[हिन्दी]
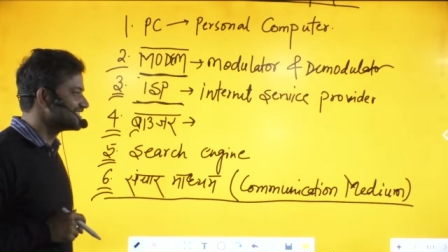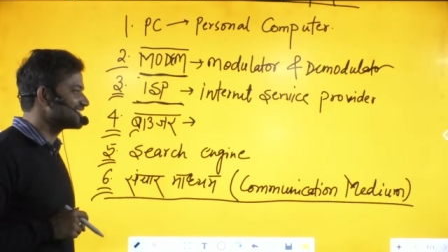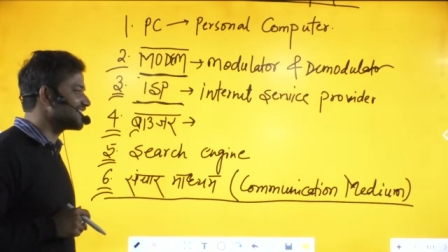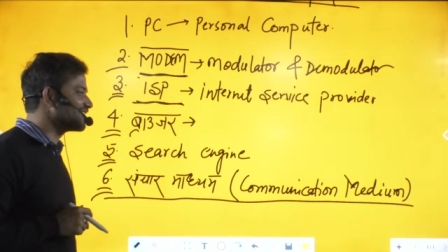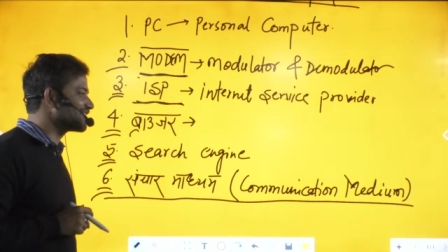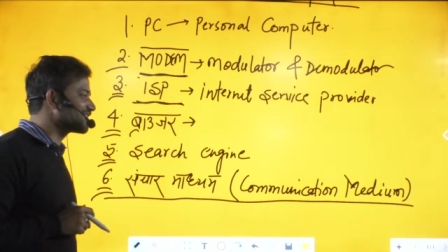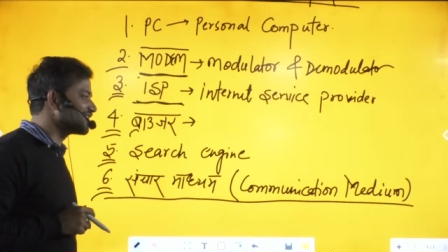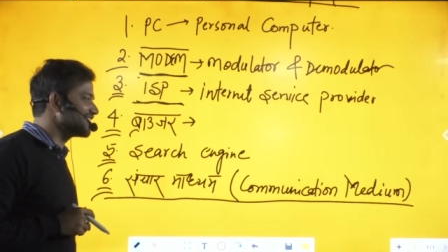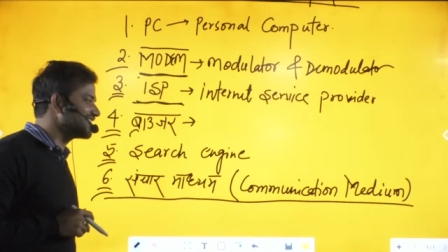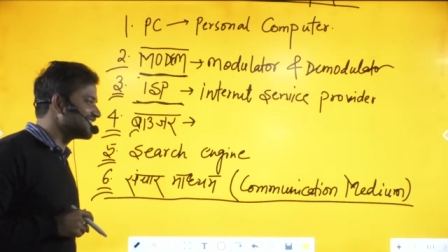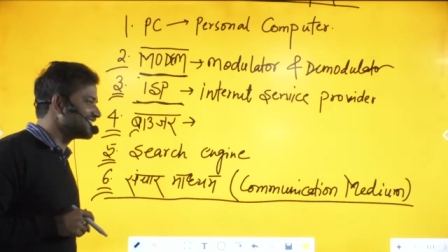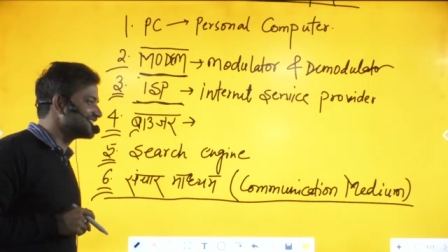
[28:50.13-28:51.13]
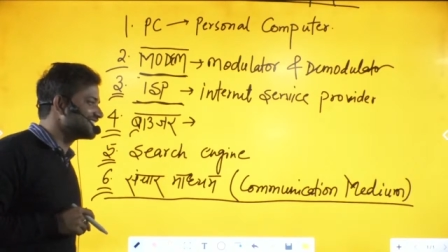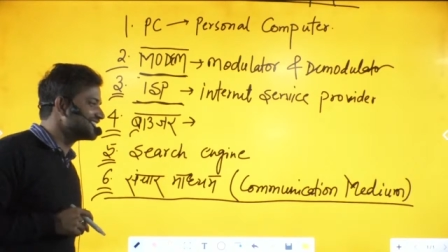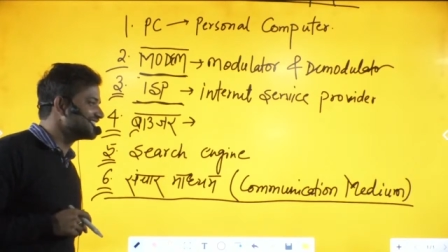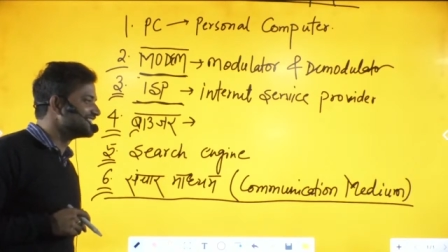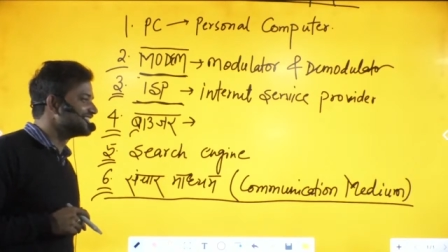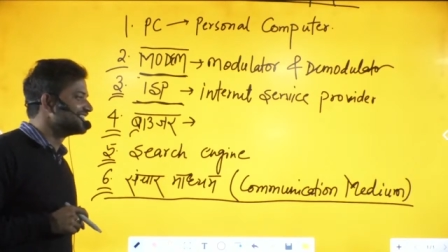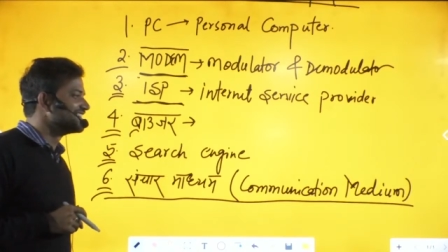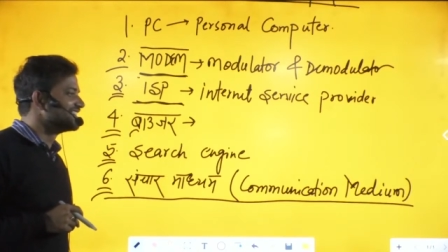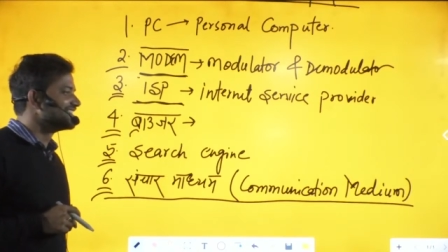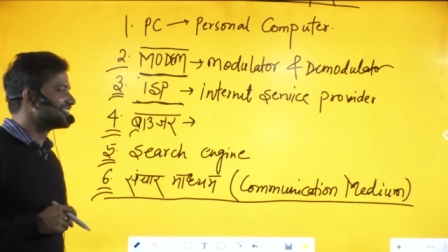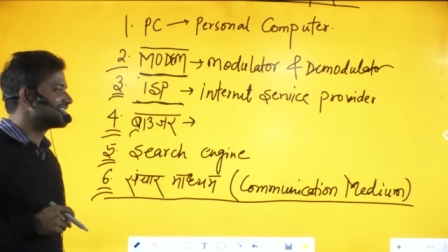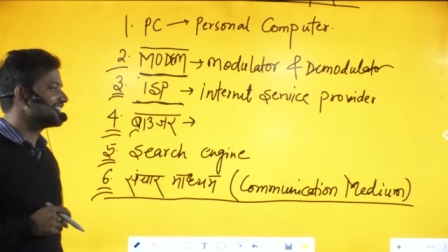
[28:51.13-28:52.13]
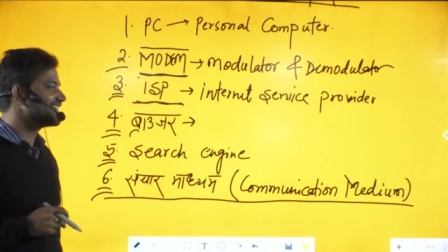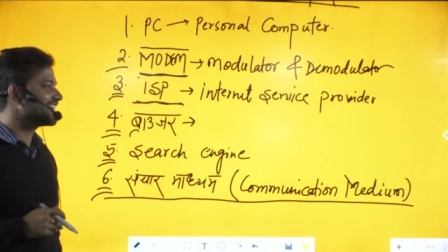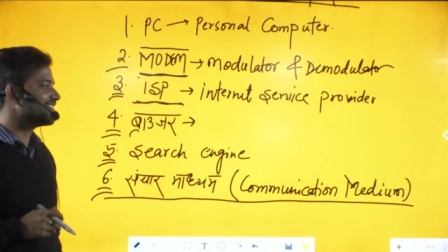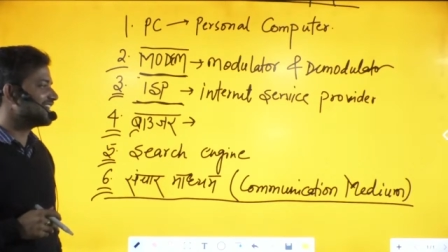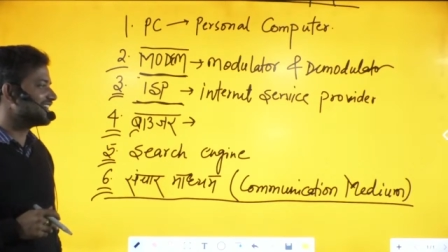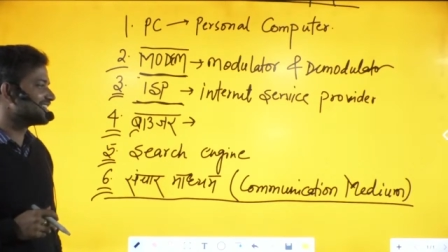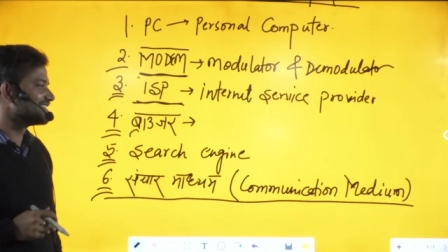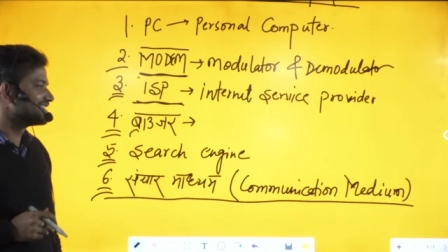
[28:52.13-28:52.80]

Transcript: चलो कोई नहीं ठीक है भाई